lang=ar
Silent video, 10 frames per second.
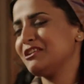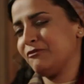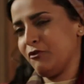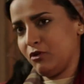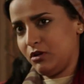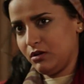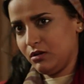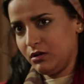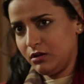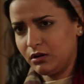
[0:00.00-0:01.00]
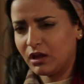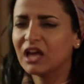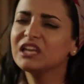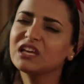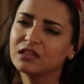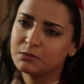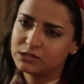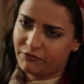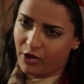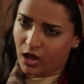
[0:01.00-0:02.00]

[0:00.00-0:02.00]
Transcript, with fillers: الفل خليك انت بس في